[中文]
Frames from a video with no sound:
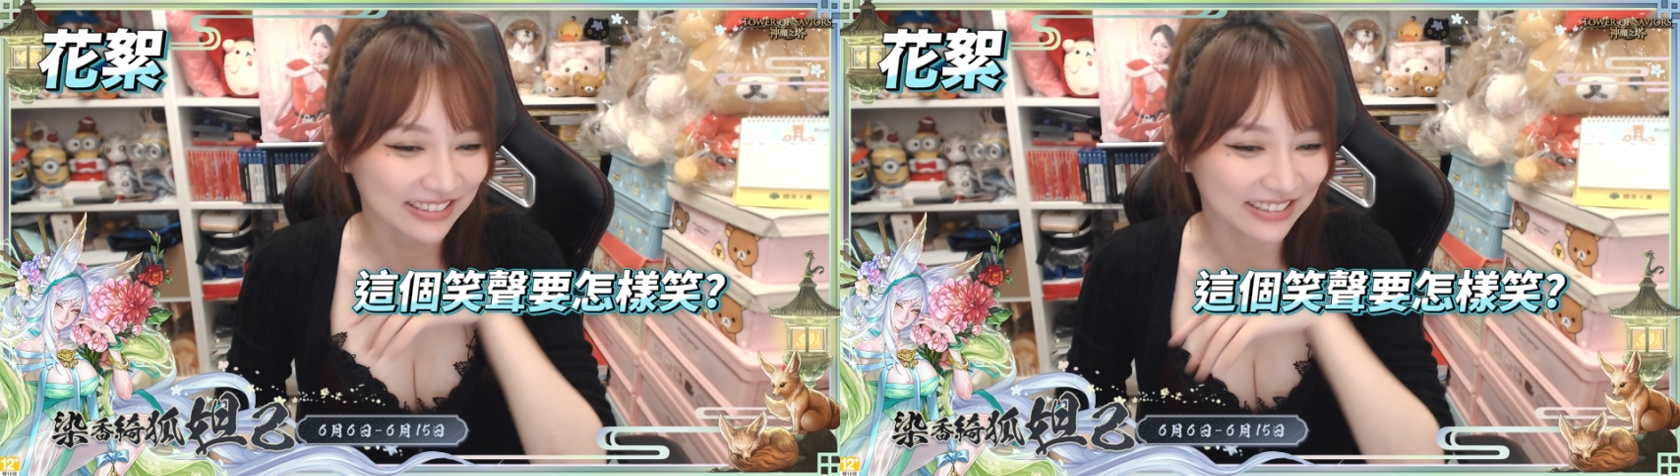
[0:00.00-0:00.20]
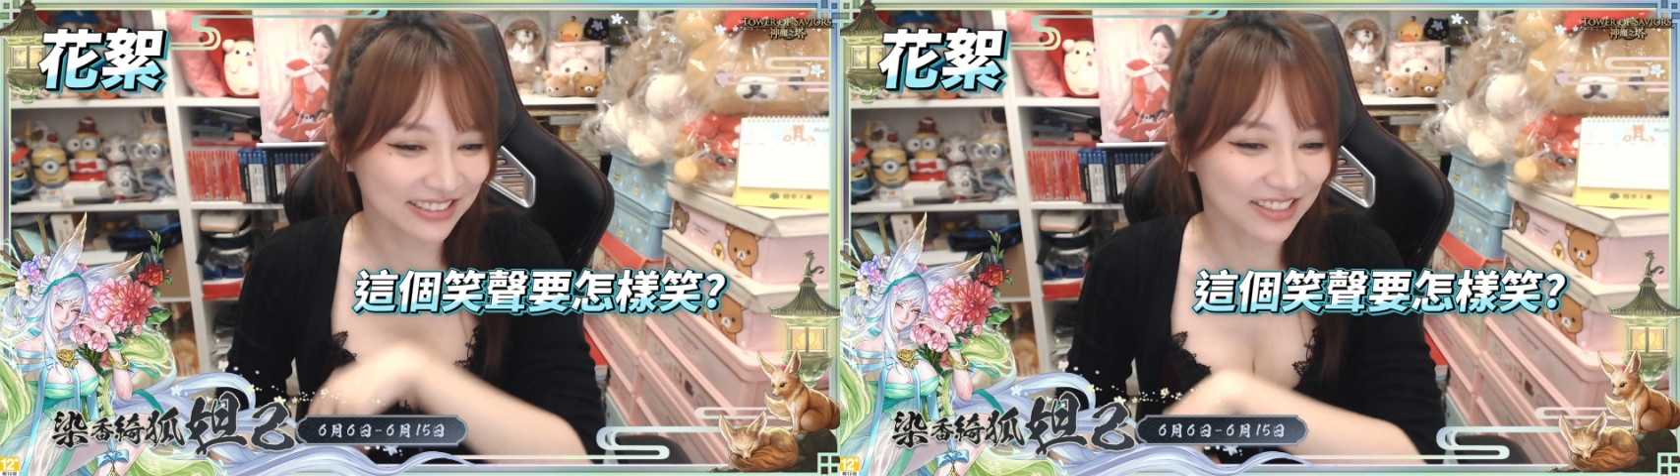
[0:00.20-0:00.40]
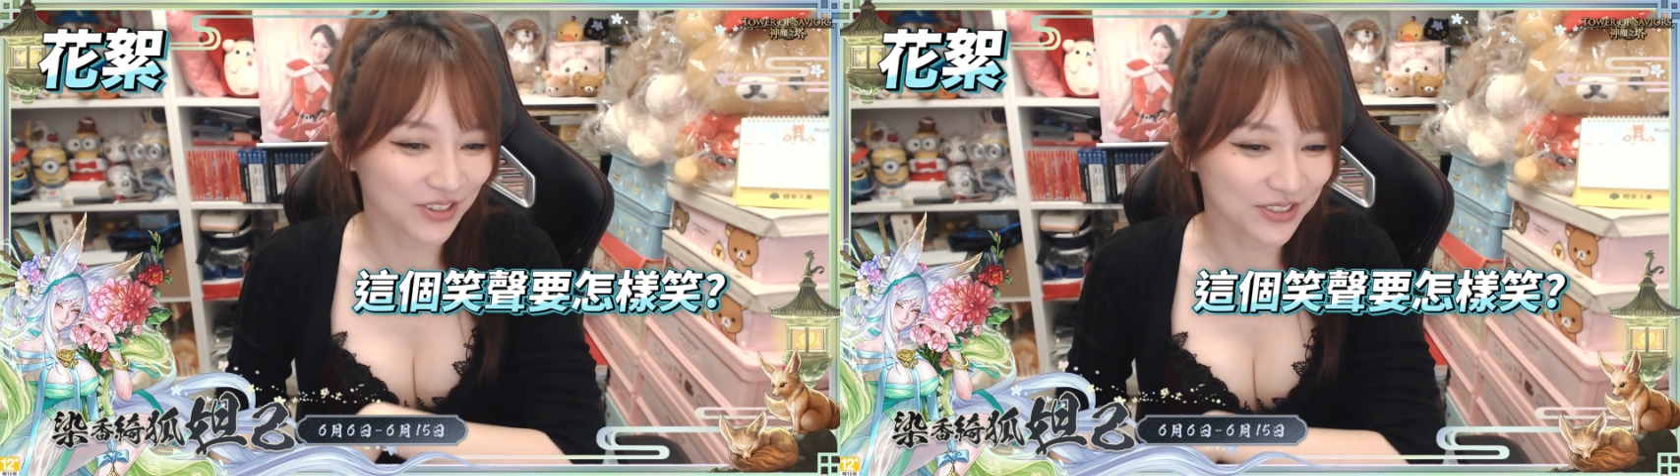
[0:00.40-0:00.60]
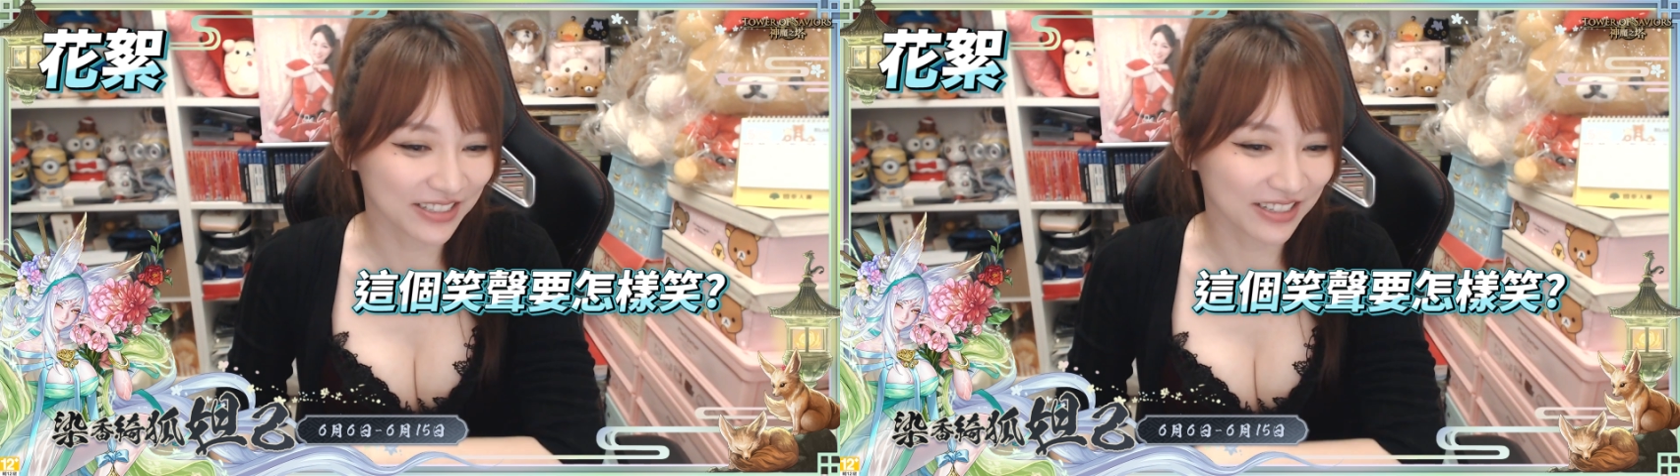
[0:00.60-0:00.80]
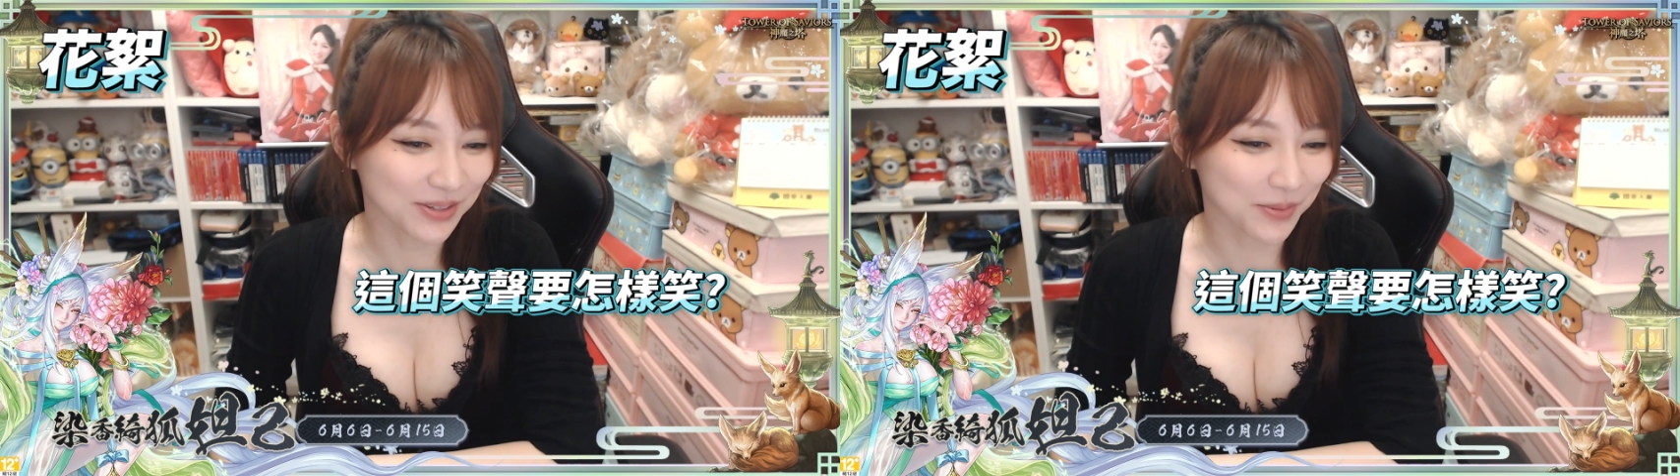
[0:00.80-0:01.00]
个笑声
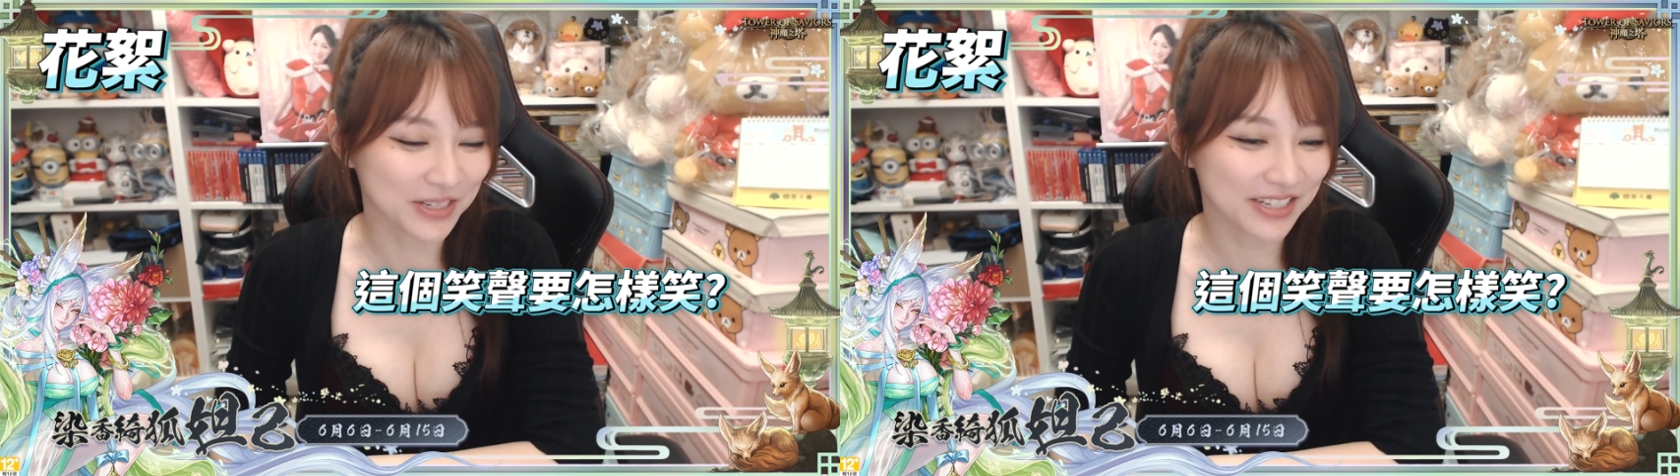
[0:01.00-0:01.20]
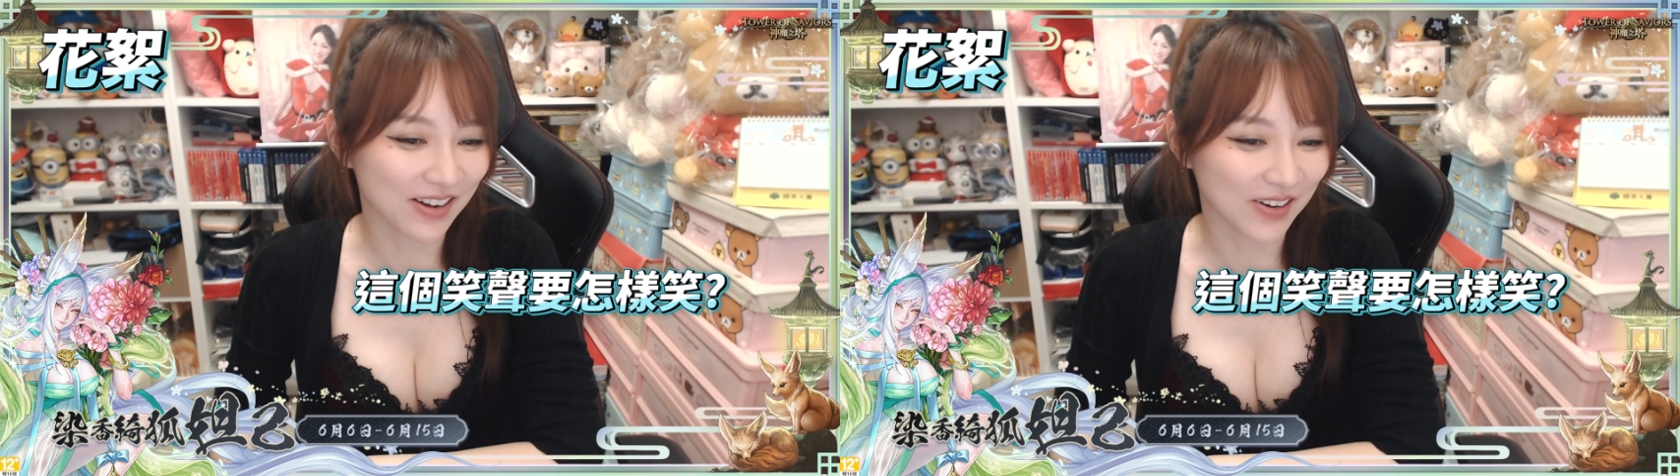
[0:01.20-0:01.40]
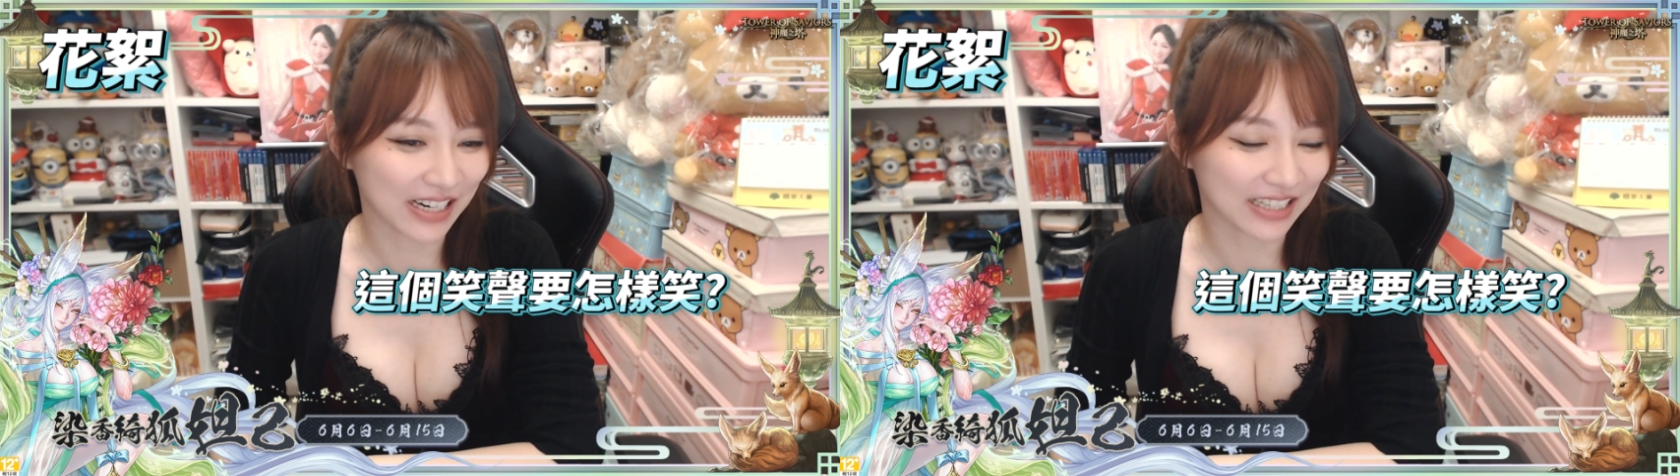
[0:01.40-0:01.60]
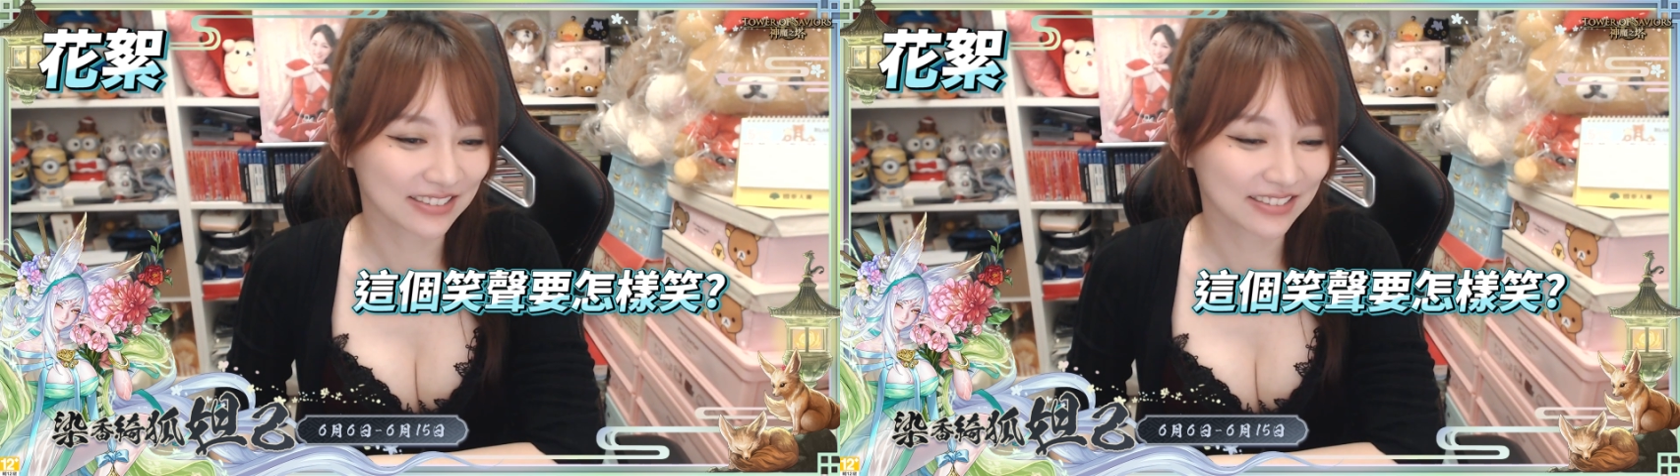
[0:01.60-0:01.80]
要怎么笑啊？